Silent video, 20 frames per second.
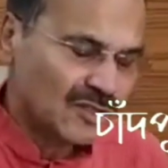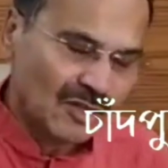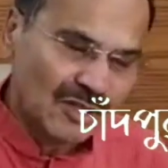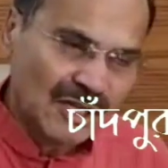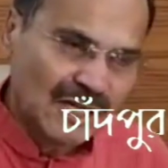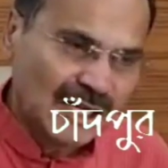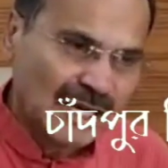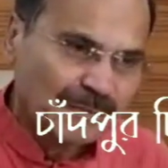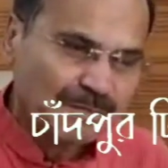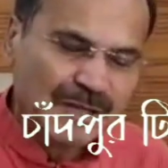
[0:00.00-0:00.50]

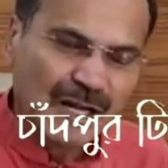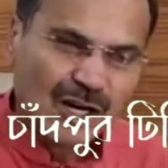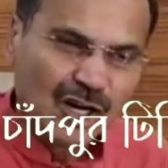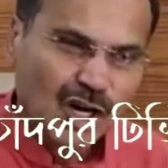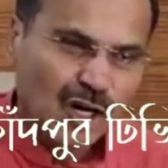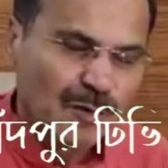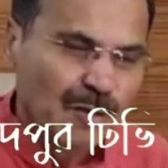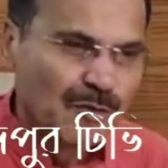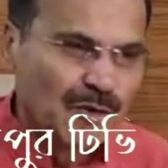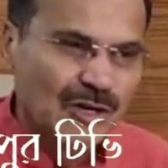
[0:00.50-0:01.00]
যদি গ্রেপ্তার
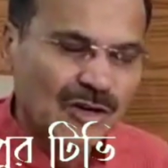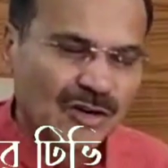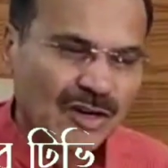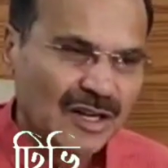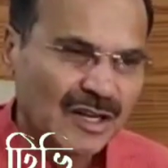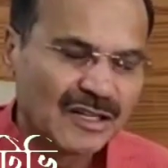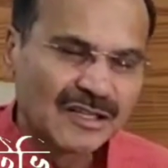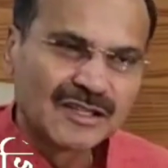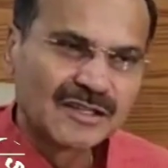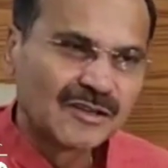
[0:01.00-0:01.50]
করবে মনে
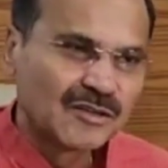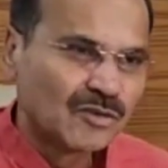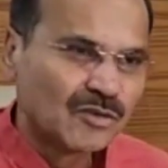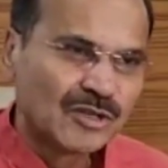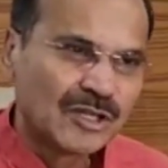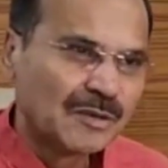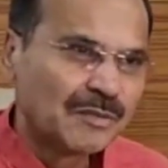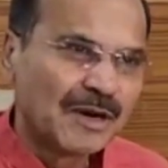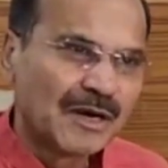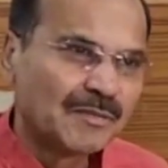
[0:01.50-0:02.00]
করে
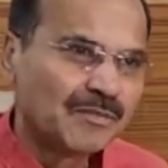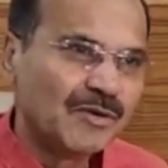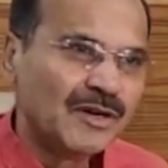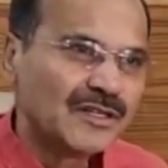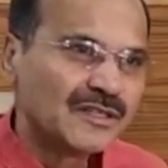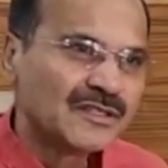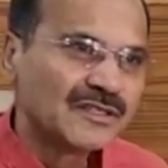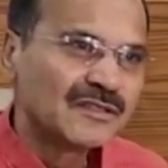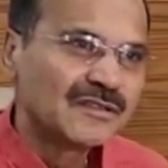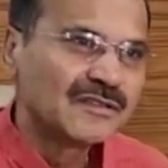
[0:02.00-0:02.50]
করতে পারে
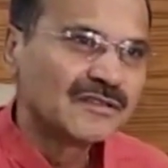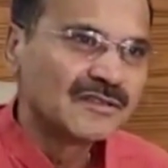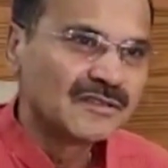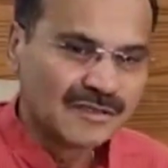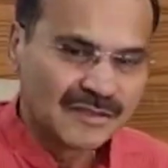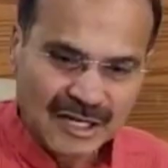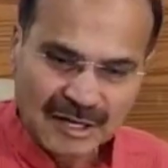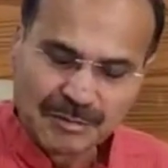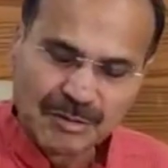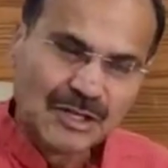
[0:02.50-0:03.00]
পুলিশ
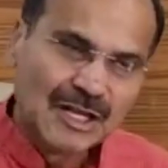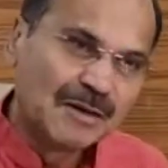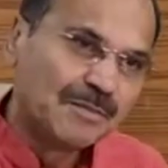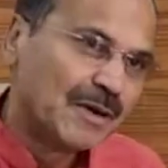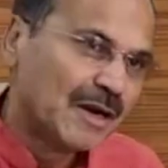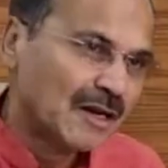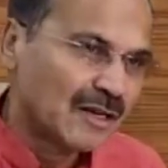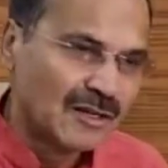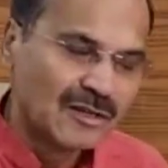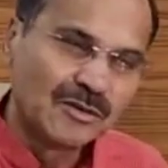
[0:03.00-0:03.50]
তার বিরুদ্ধে
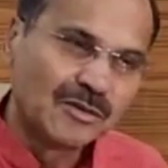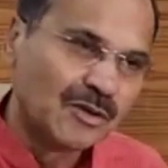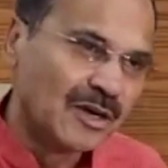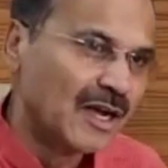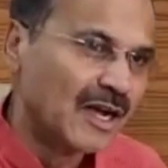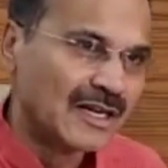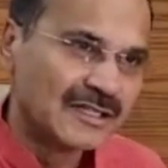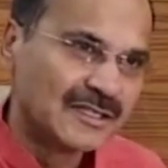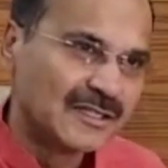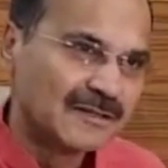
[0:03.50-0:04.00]
এফআইআর কিন্তু
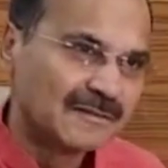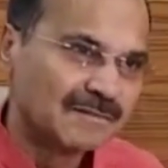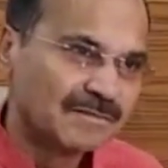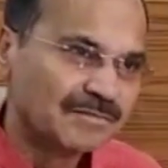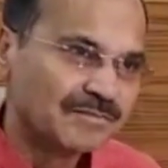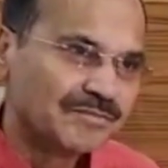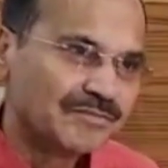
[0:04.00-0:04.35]
হয়ে আছে